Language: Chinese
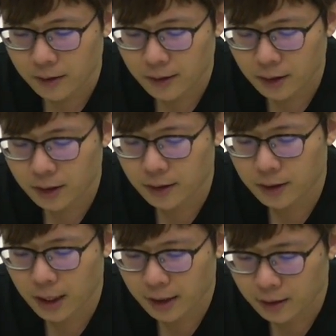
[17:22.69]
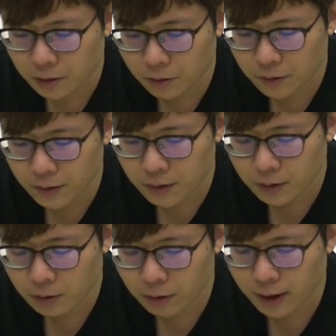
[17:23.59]
那スキン是呢形容
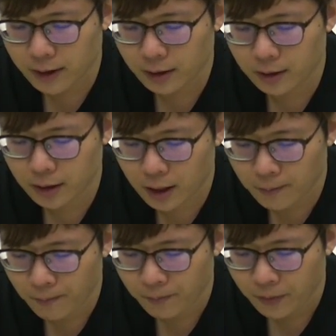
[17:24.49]
词，所以它加了呢，